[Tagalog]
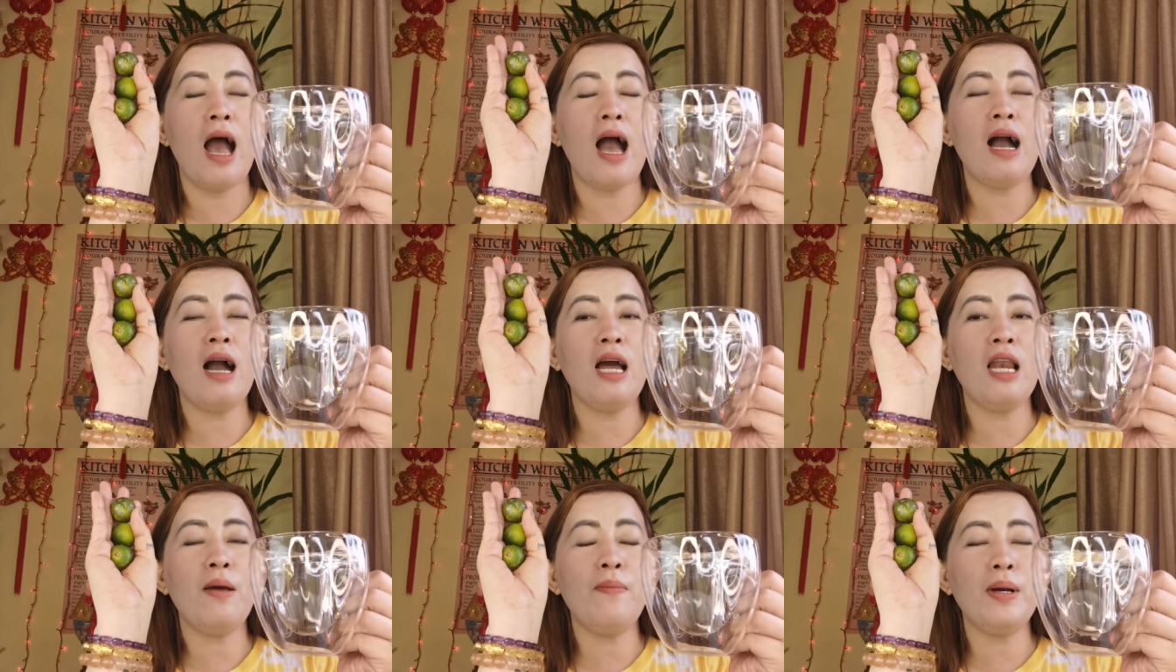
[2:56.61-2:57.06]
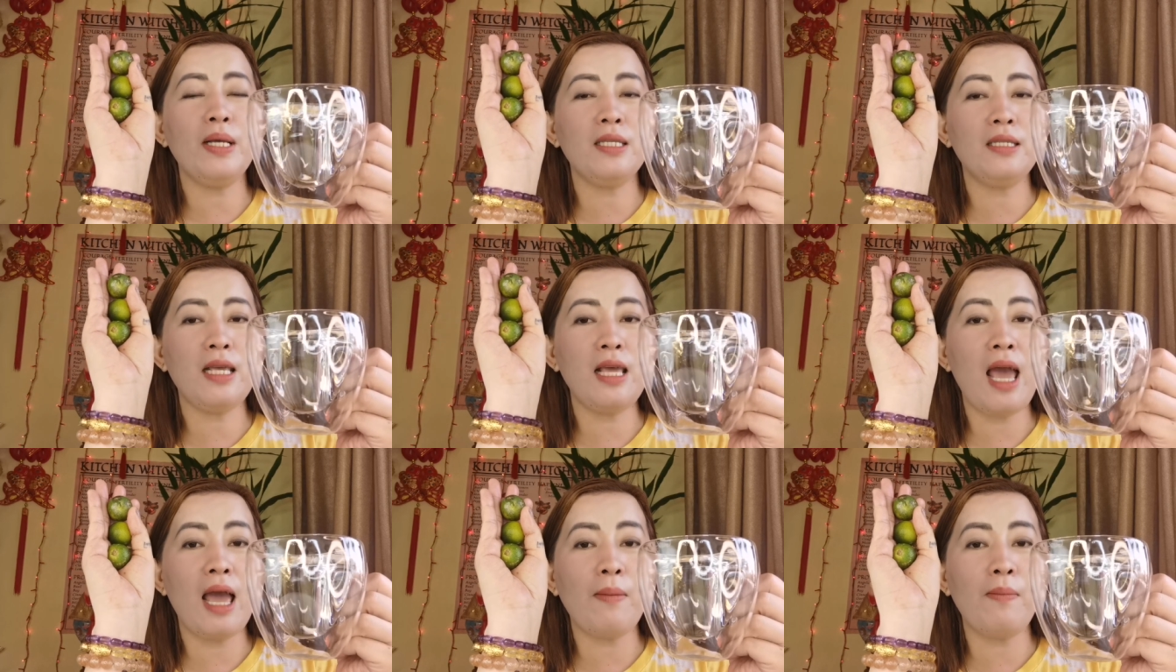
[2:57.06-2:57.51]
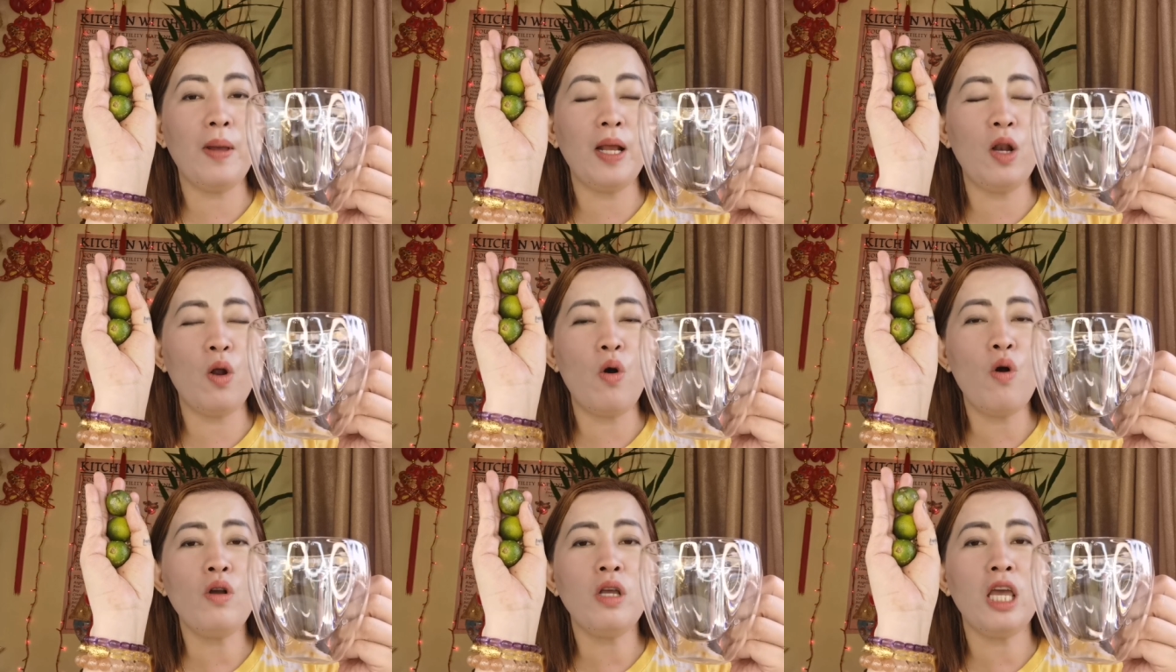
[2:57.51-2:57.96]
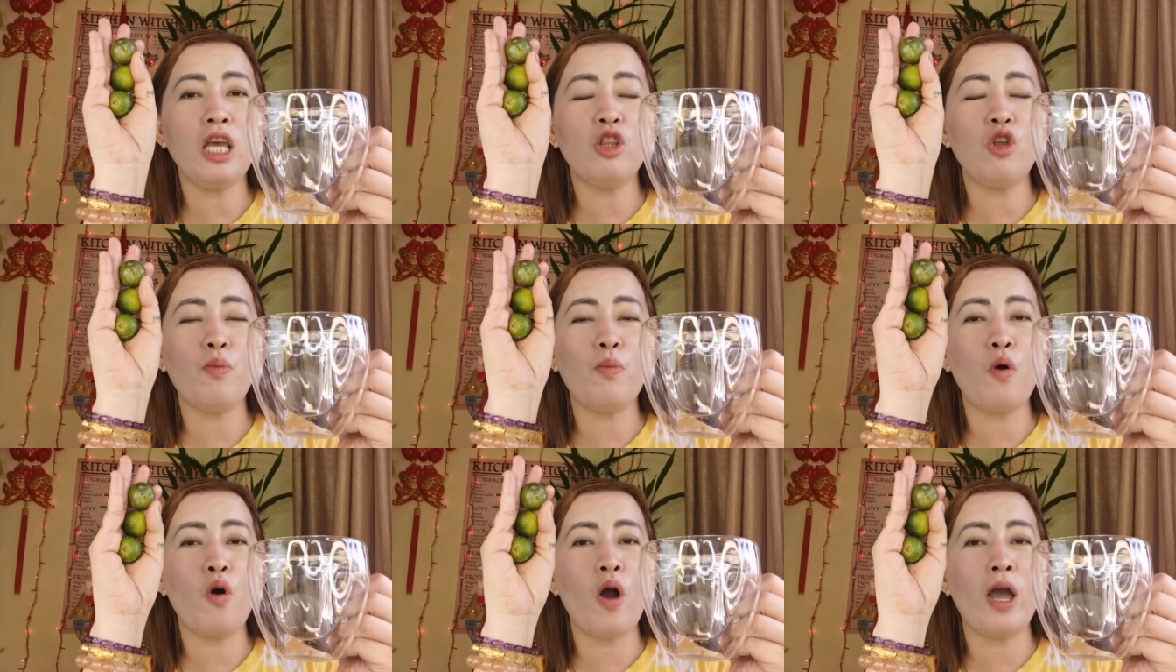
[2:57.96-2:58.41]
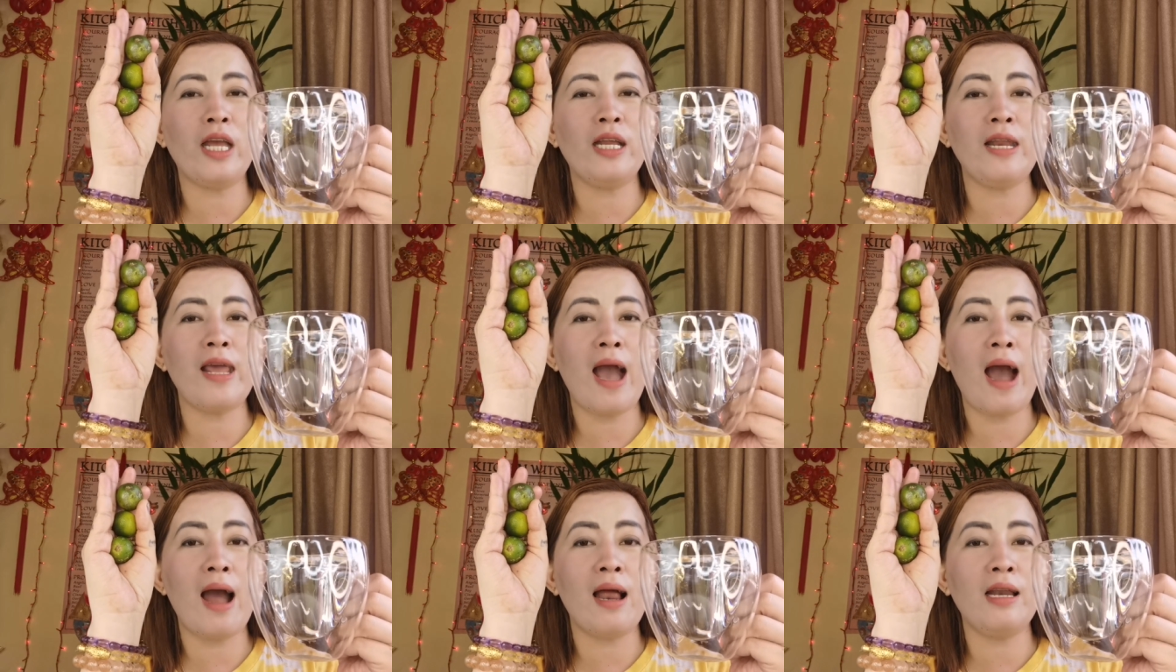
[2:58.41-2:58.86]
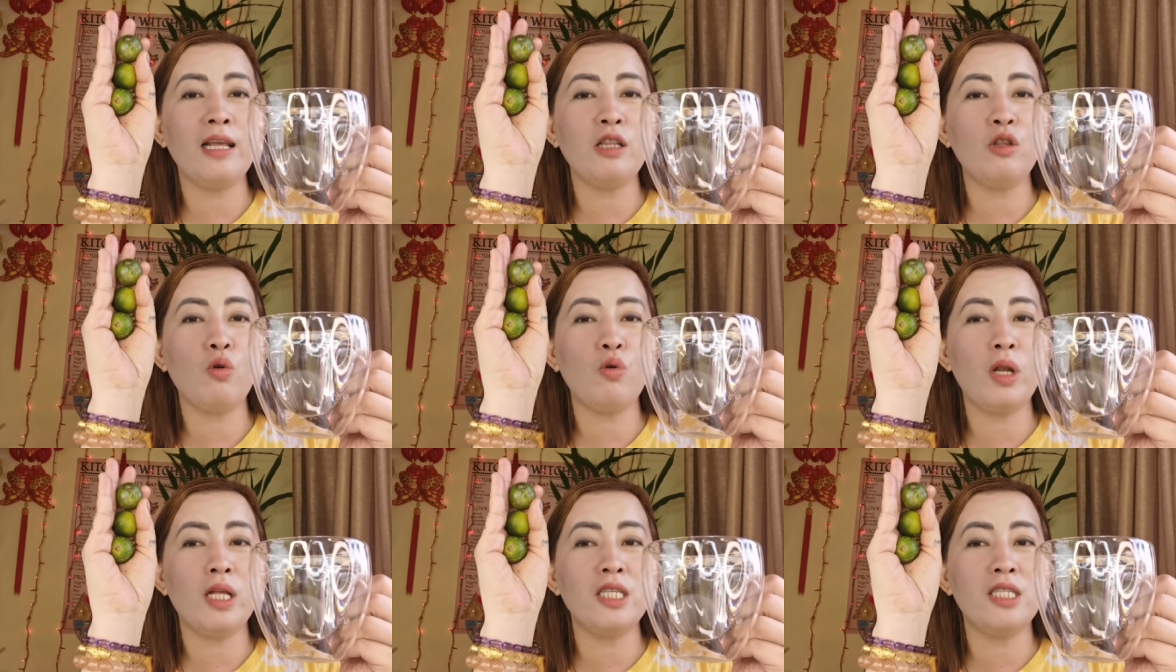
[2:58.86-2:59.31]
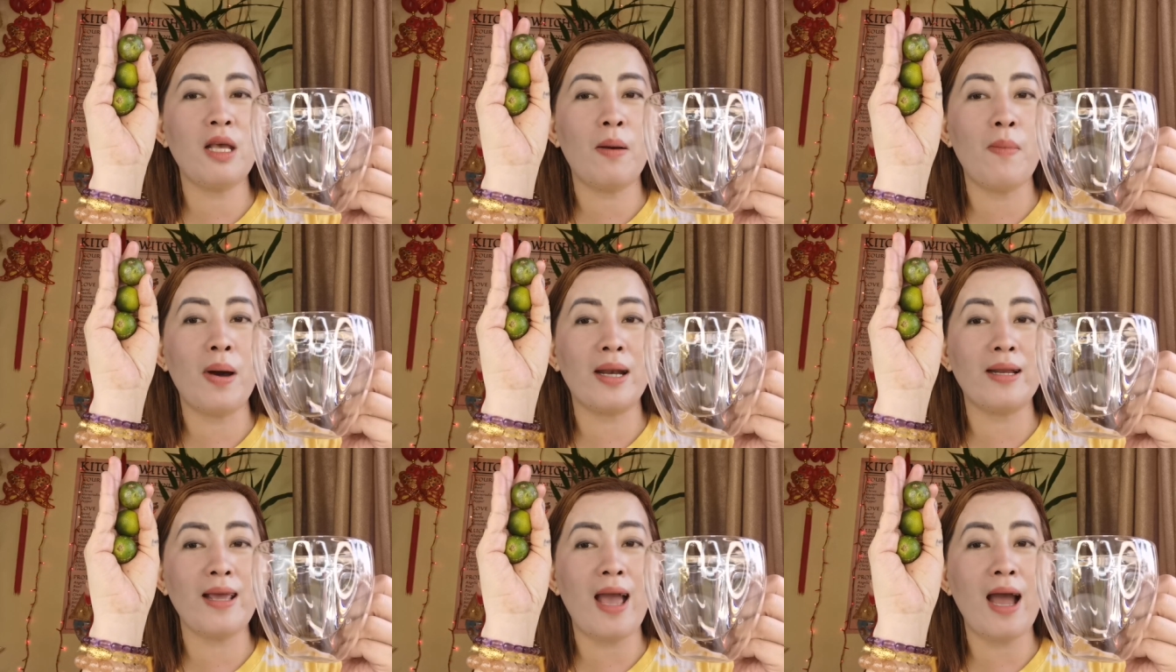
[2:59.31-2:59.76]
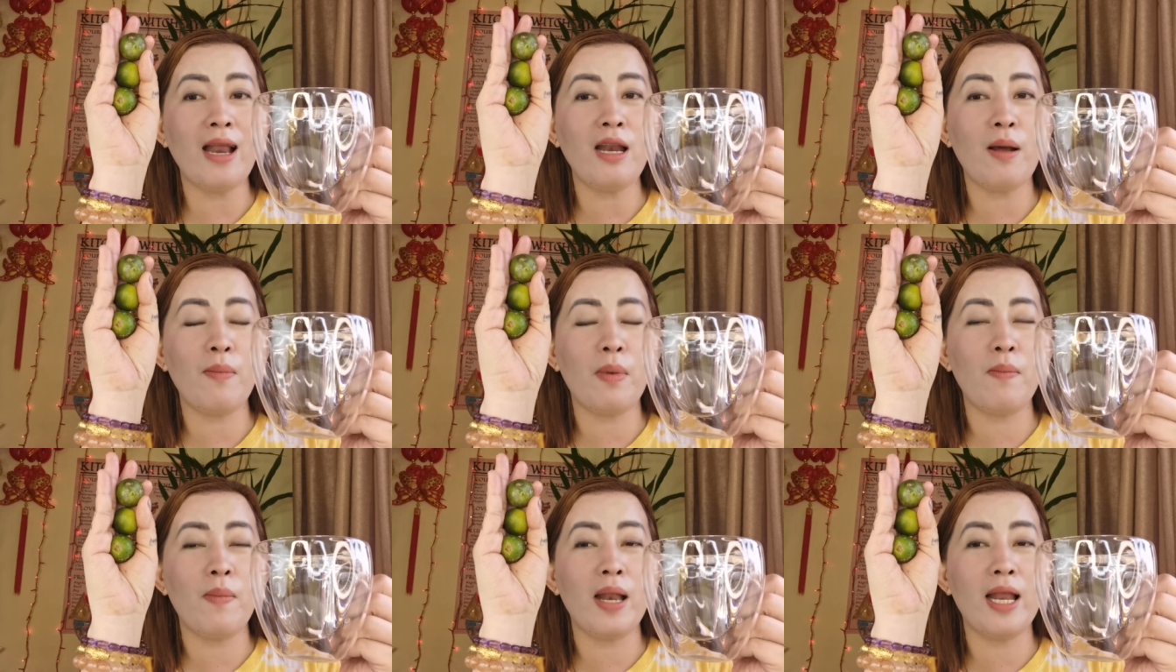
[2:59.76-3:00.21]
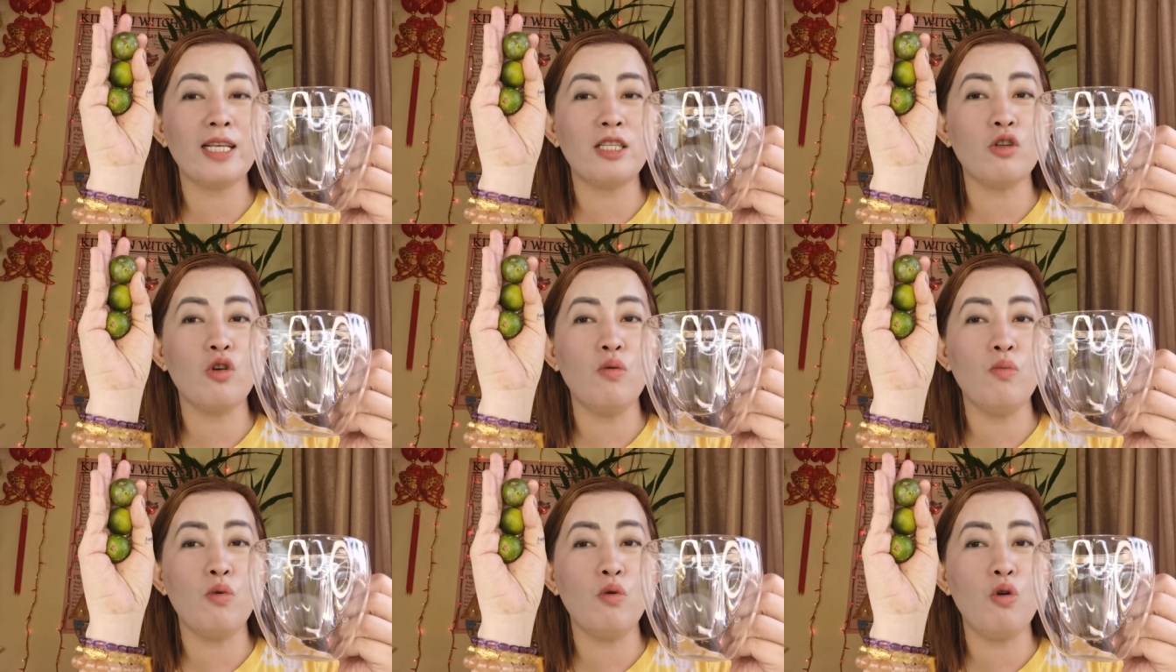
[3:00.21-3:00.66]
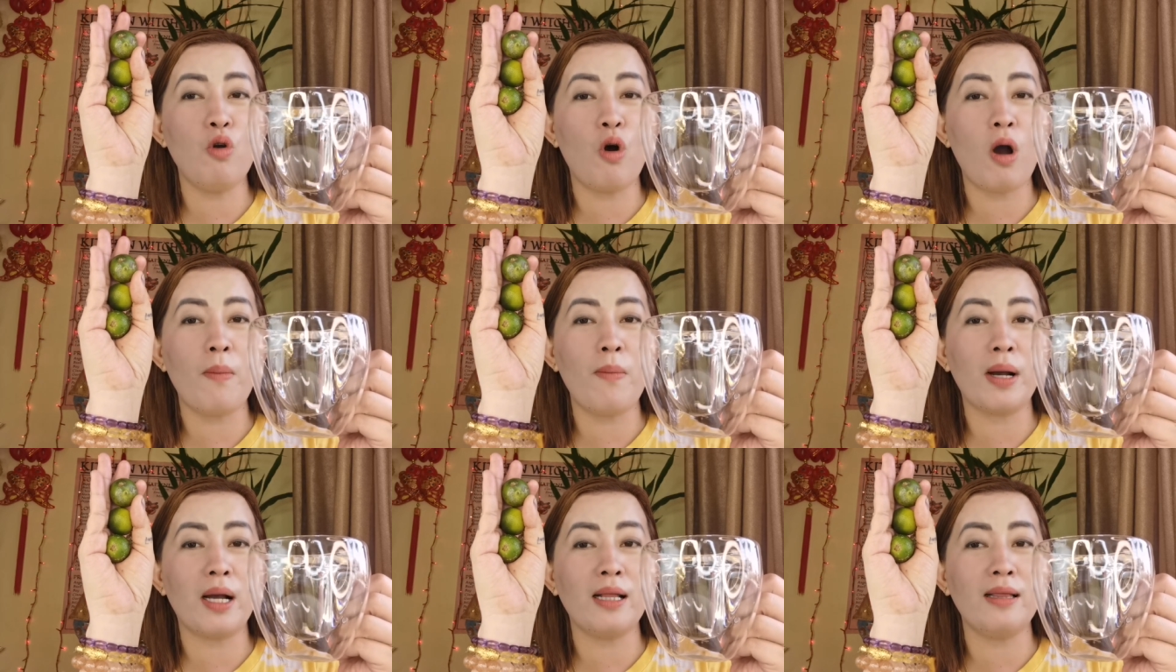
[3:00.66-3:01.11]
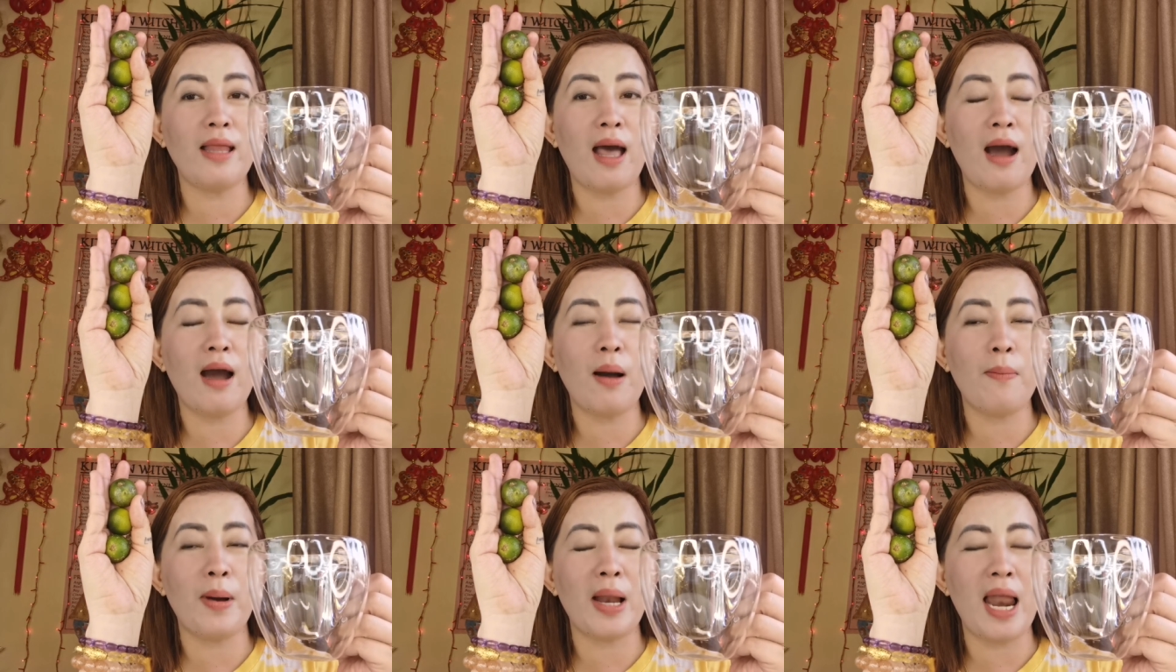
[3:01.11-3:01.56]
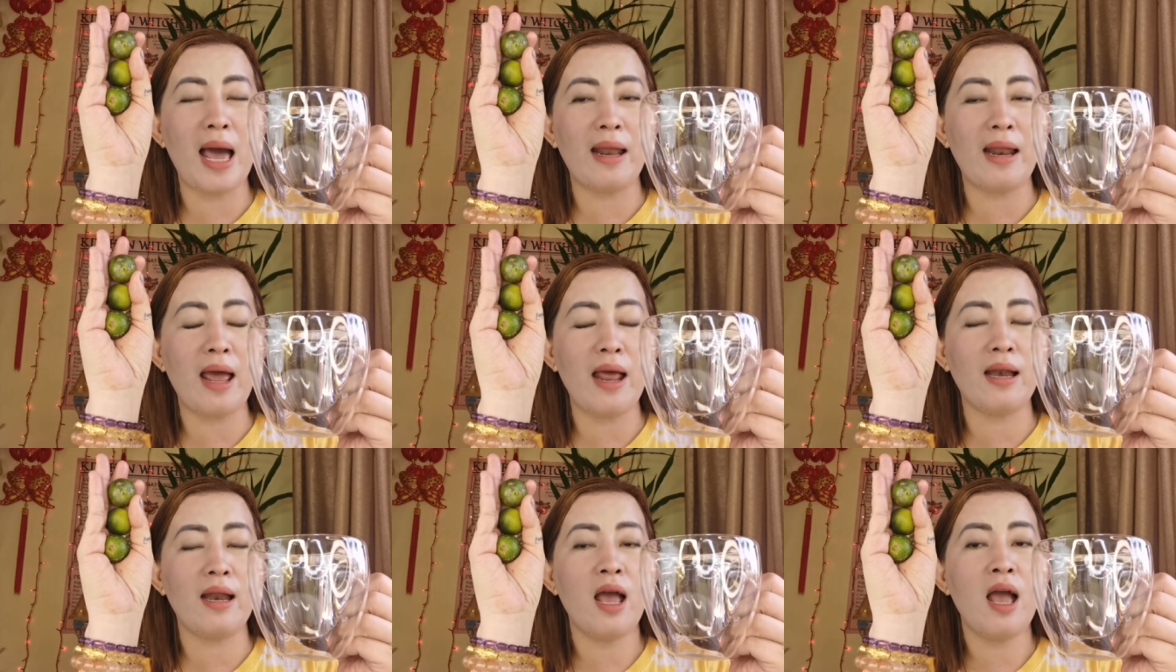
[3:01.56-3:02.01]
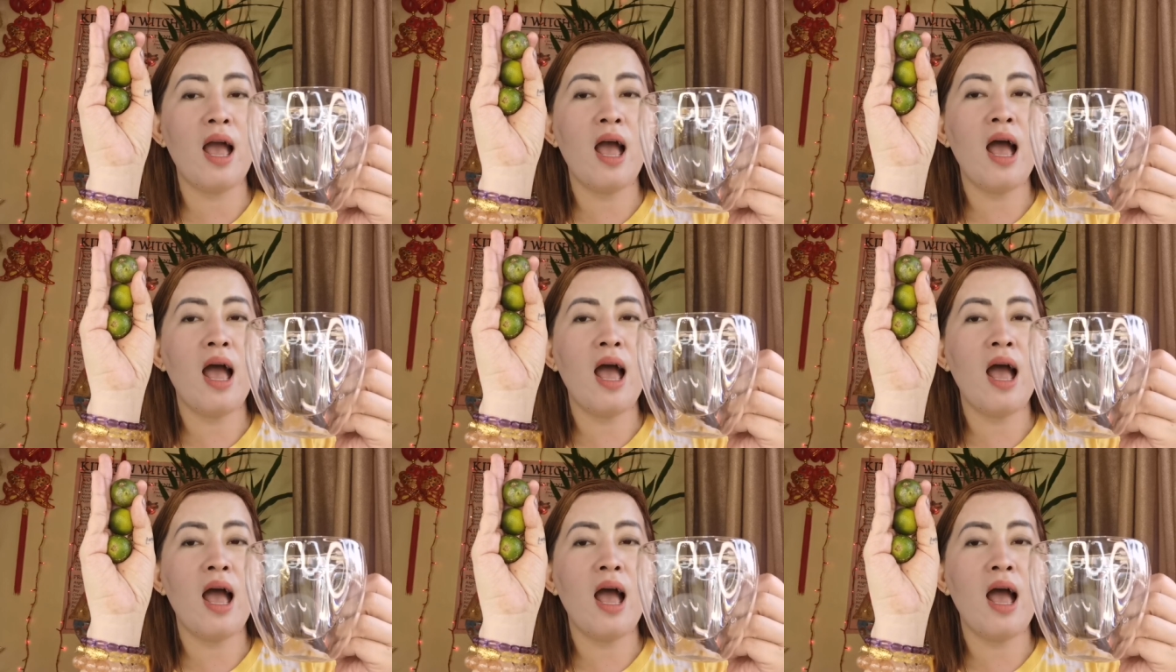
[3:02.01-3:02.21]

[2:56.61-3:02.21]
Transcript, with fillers: Ang kalamansi ay bilog. Ito po ay nihahalin tulad sa barya na mabilis gumulong ang magandang kapalaran.